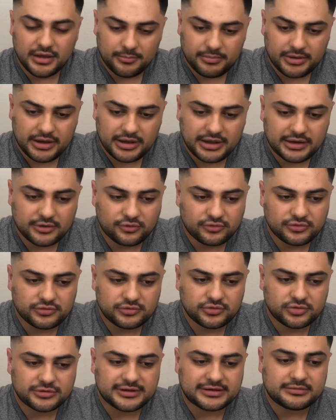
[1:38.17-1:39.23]
Para dar con sus
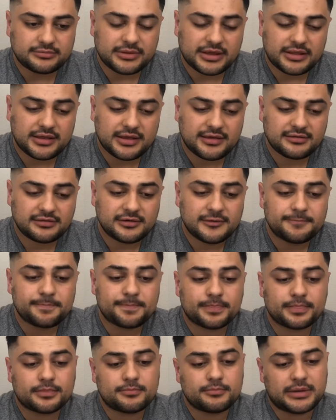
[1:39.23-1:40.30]
notas medias,
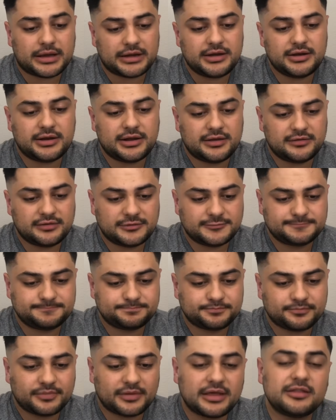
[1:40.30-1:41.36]
marinas,
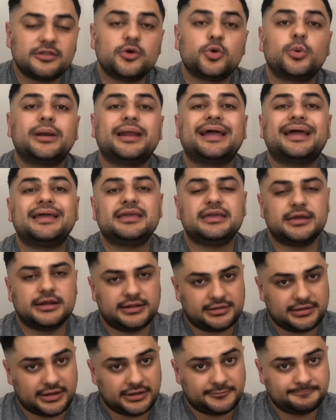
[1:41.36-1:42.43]
hediona y el
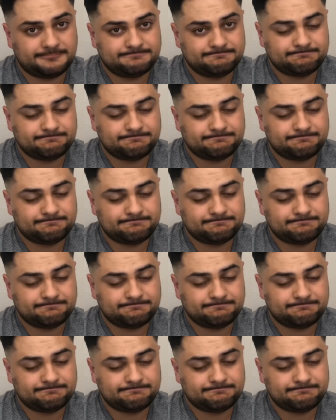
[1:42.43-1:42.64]
té.